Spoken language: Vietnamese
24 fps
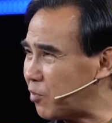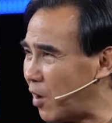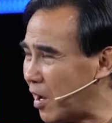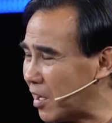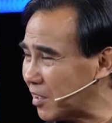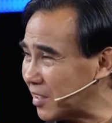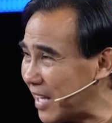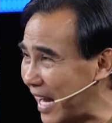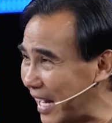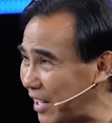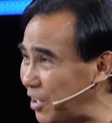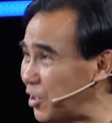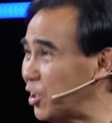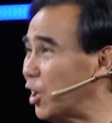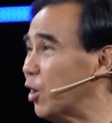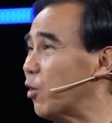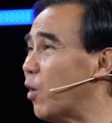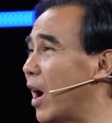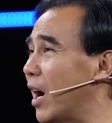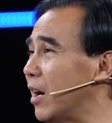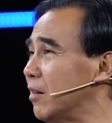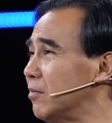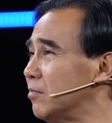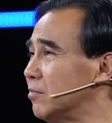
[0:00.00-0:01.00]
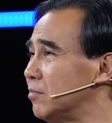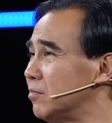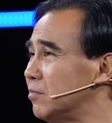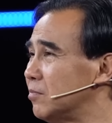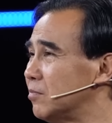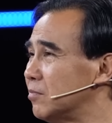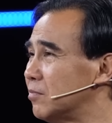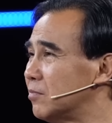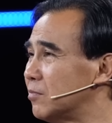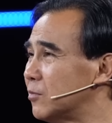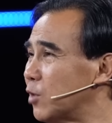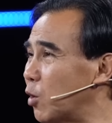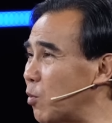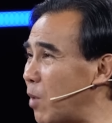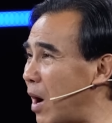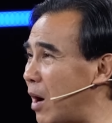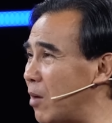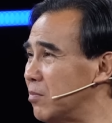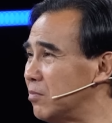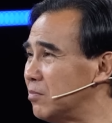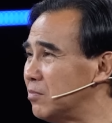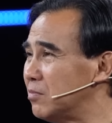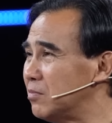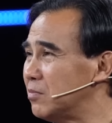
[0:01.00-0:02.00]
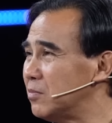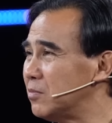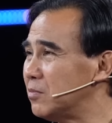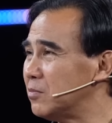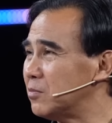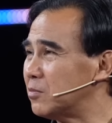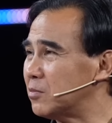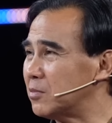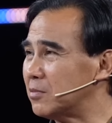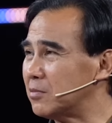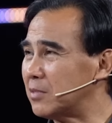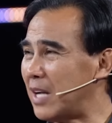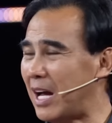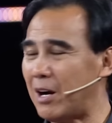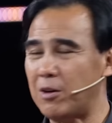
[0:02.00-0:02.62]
nghĩ là phần thắng nó nhiều hơn đúng không vâng